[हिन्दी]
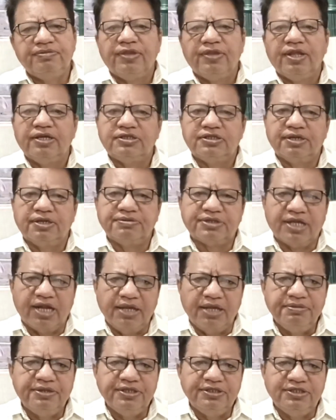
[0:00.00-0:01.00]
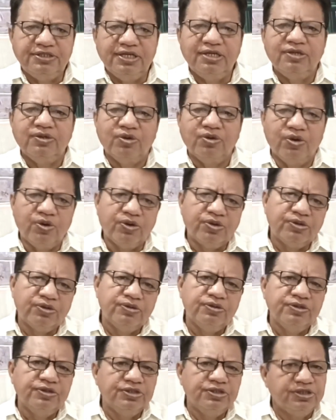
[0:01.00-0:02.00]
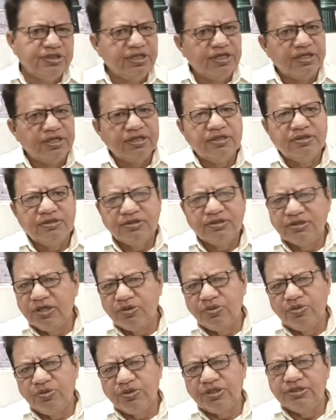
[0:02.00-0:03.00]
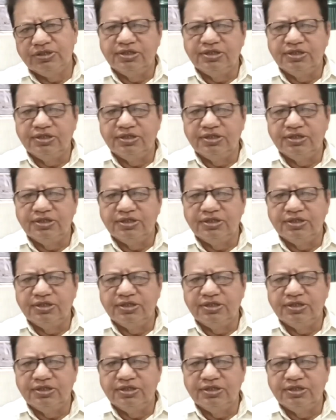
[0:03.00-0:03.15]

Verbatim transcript: सब्सक्राइब कीजिए और शेयर ज़रूर कीजिए